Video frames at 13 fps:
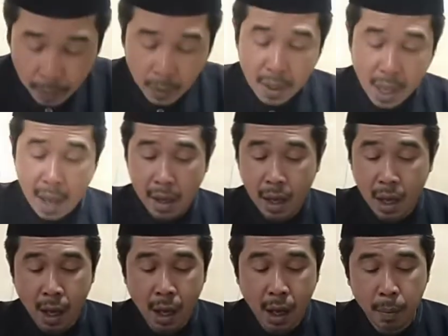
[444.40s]

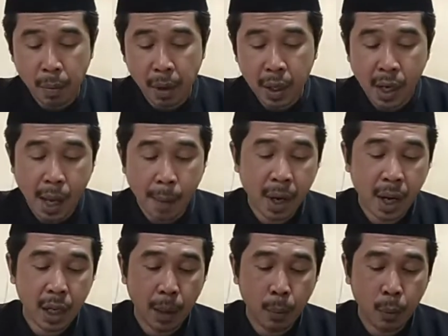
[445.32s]
saya beri nama
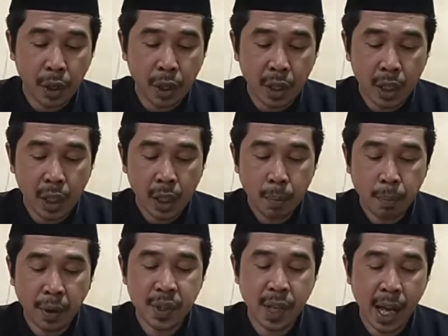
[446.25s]
ilmu ini
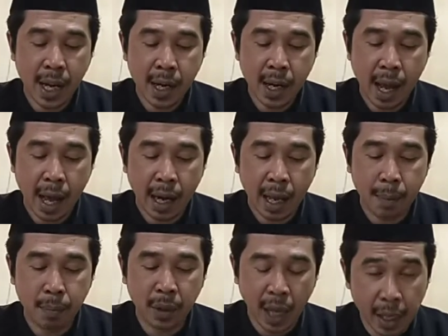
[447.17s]
pesan alam
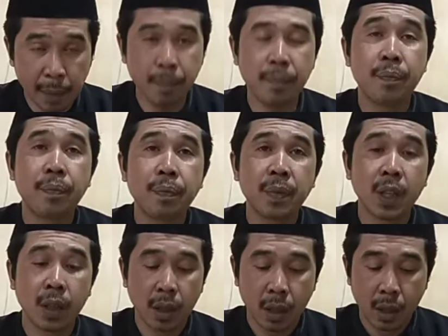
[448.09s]
gaib
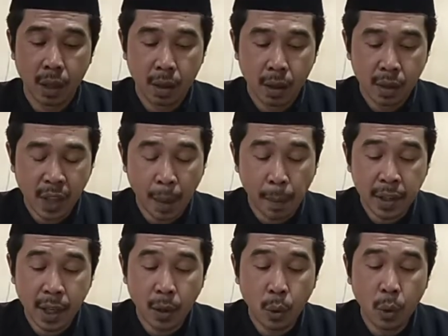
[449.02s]
saya
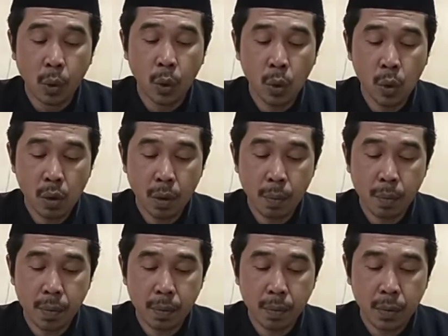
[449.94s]
baca dulu
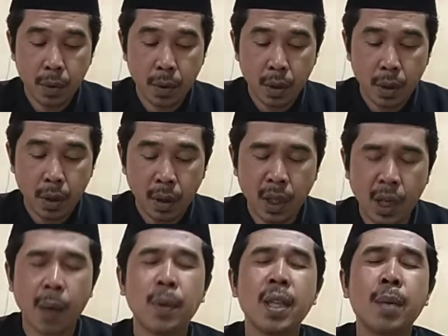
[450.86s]

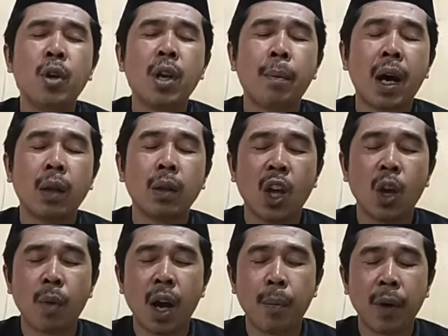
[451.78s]
dengan menyebut nama Allah yang
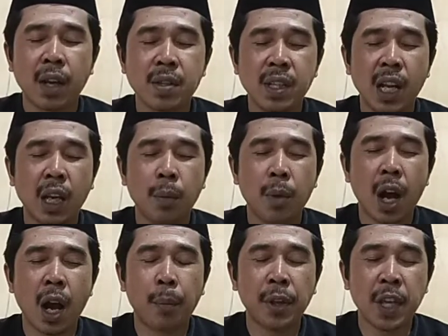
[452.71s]
Maha Pengasih dan Maha
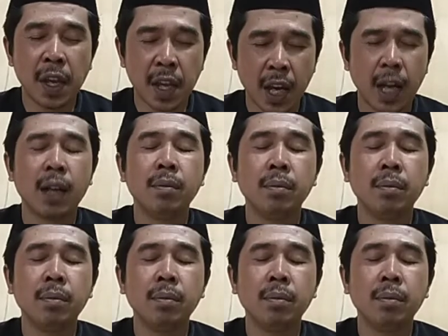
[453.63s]
Penyayang